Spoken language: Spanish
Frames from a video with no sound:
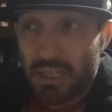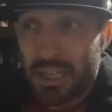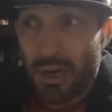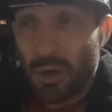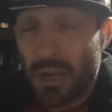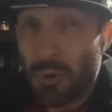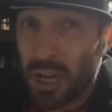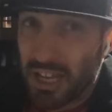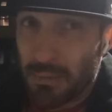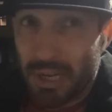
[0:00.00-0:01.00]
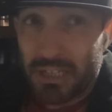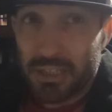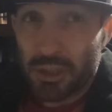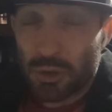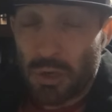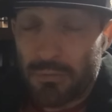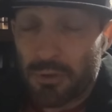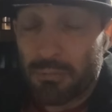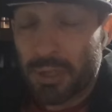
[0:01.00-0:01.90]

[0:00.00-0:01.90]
que, ok, voy a llamar a Chance Crawford,